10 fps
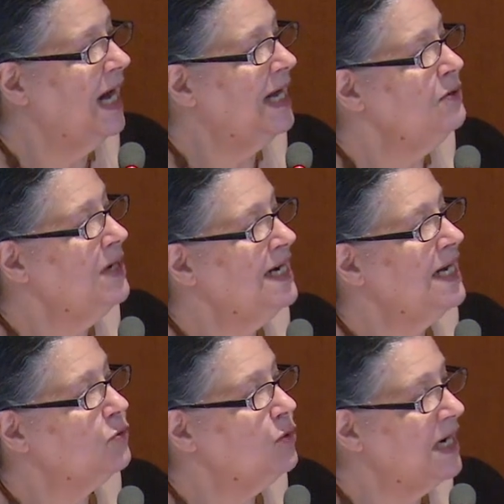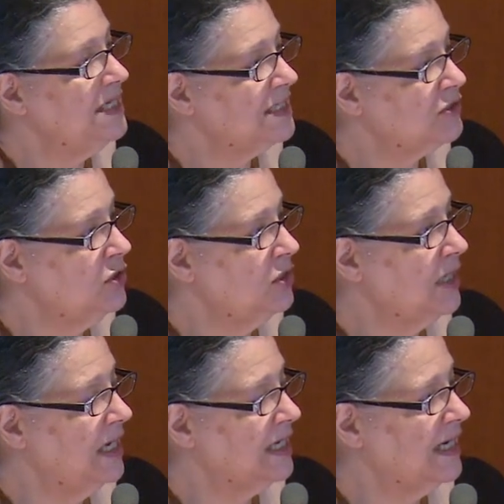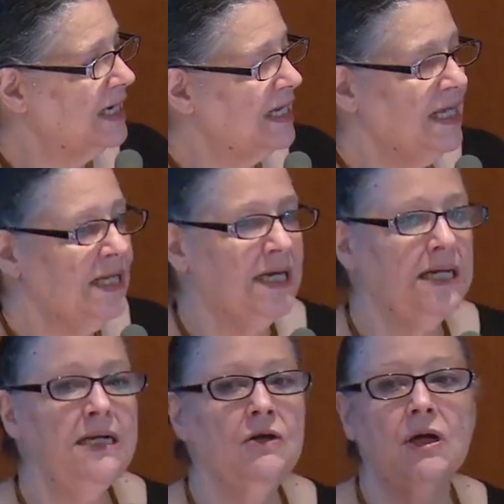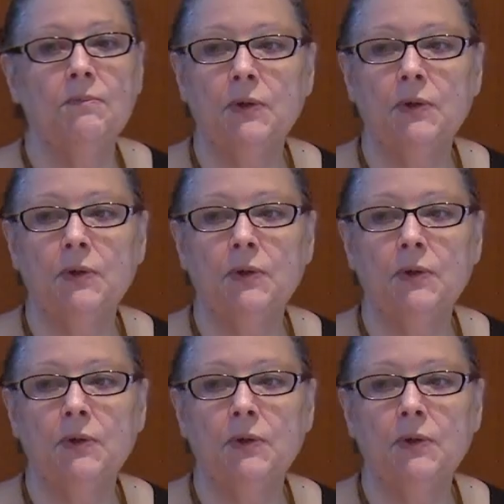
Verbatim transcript: Hay una naturalización de las jerarquías de género que